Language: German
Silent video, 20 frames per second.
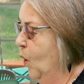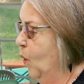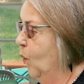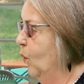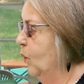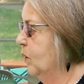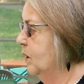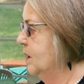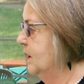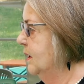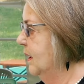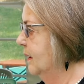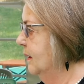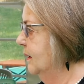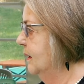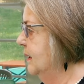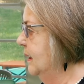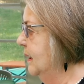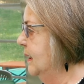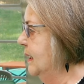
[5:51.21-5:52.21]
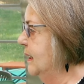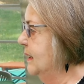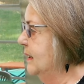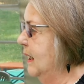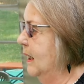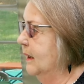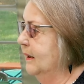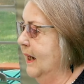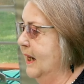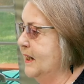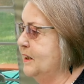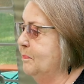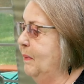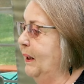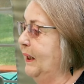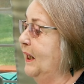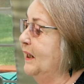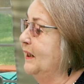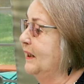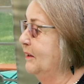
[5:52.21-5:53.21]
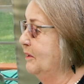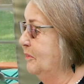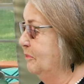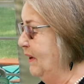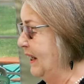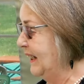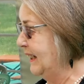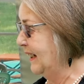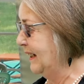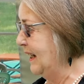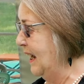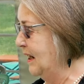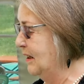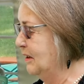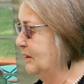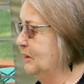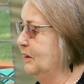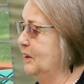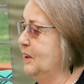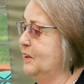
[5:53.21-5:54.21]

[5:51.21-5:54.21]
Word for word: und dann sind die Sachen erstmal ihren Weg gegangen.